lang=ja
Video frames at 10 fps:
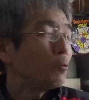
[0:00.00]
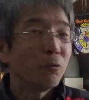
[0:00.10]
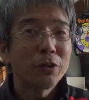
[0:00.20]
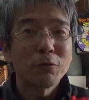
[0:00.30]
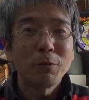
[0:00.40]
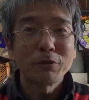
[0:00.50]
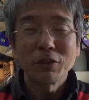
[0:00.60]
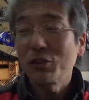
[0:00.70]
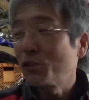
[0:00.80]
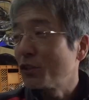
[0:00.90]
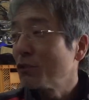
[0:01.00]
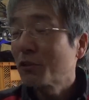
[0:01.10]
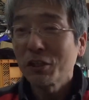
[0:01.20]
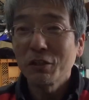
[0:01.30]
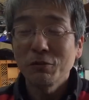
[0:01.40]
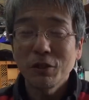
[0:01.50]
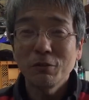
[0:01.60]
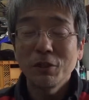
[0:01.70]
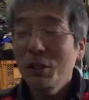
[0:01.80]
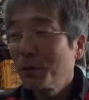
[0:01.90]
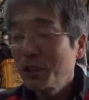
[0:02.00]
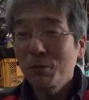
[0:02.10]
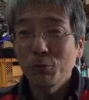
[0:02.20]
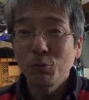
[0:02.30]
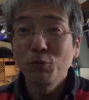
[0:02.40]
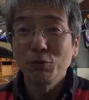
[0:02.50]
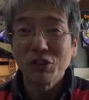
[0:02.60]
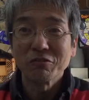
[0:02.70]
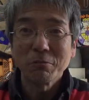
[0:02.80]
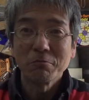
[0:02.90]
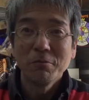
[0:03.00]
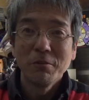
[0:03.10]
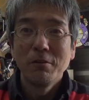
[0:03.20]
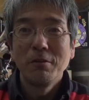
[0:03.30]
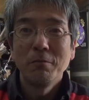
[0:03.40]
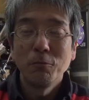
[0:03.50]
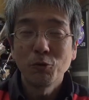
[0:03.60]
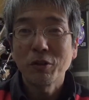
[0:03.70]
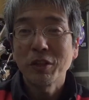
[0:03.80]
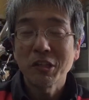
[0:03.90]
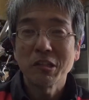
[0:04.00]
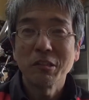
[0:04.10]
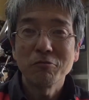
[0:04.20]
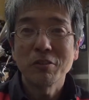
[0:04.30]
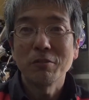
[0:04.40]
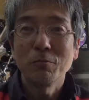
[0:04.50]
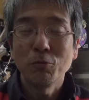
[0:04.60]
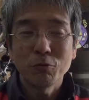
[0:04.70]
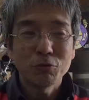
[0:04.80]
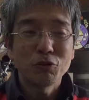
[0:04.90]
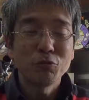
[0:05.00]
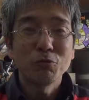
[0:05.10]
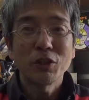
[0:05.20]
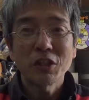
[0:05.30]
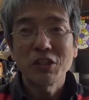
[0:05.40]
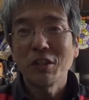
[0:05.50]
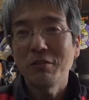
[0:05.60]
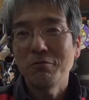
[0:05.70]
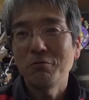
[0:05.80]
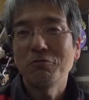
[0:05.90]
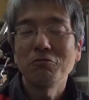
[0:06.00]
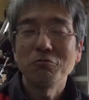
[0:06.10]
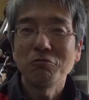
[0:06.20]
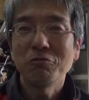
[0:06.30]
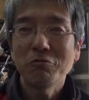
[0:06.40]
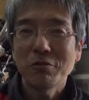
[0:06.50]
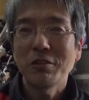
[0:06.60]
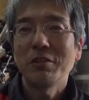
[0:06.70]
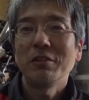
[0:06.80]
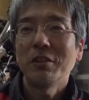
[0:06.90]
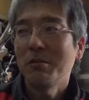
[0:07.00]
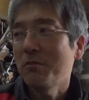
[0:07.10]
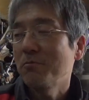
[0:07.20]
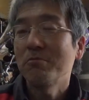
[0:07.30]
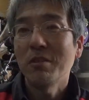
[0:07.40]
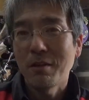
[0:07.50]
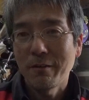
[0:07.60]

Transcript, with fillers: ホンダのバイクが出るから出、出れば出るほどどんどん売れちゃうんだもん。物がないからなおさらもう注文だけ来てどうしようどうしようってやってますけどね